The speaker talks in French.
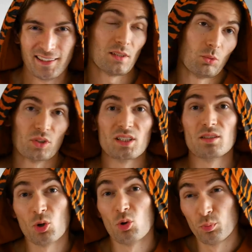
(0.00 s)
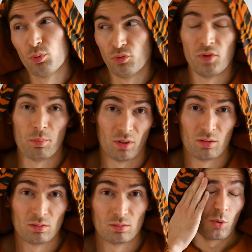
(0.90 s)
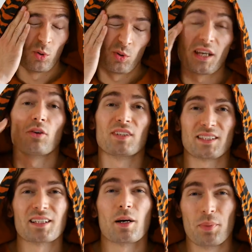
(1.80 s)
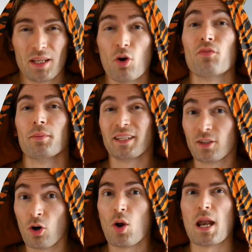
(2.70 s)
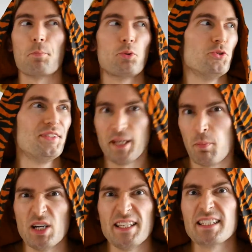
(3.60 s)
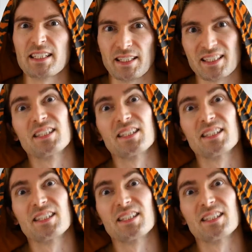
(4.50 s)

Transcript: C'est mon déguisement le plus flippant. Bon, ok, on va se rattraper en fabriquant la plus diabolique des